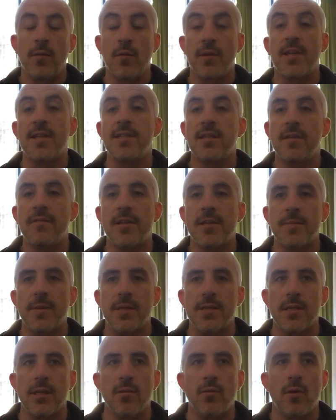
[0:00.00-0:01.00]
et donc, qu'est-ce qui va se
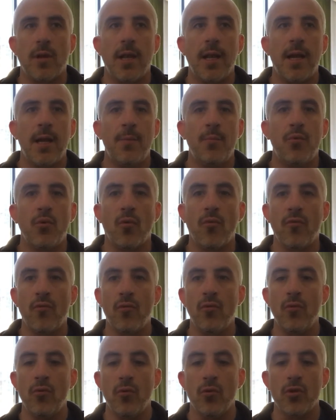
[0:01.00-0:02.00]
passer Donc là, pour
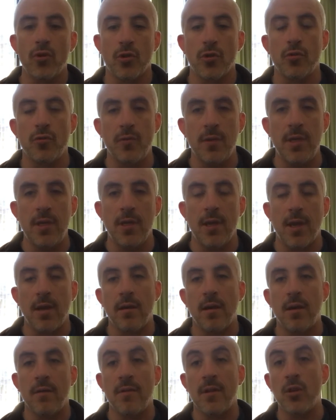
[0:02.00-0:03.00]
vous, aujourd'hui,
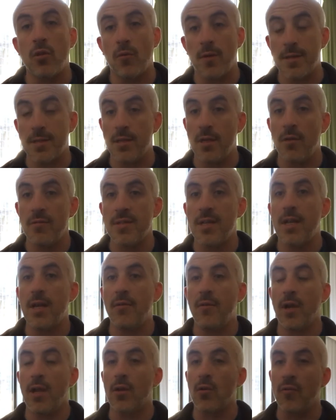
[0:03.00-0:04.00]
à 23h, vous allez
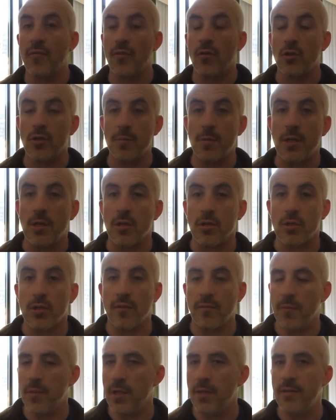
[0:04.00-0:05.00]
avoir la conférence
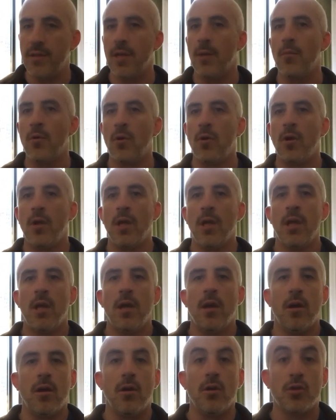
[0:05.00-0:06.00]
Microsoft. Bien évidemment,
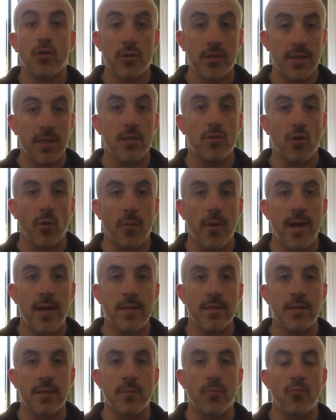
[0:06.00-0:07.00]
euh, je serai sur
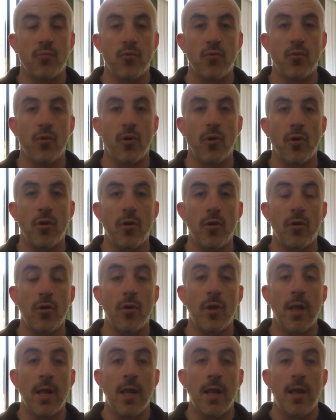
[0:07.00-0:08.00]
place pour euh,
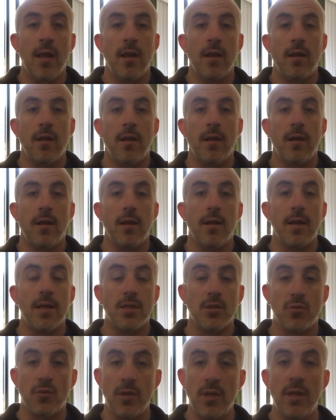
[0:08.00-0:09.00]
la,
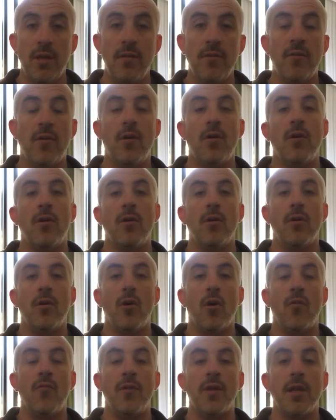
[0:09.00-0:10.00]
suivre,
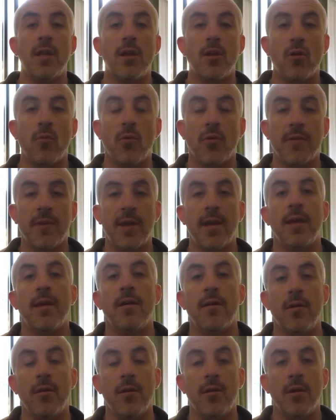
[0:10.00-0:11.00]
envoyer les
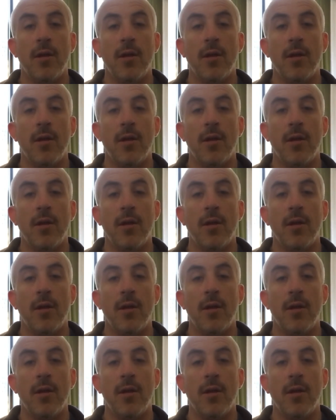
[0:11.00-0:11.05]
commentaires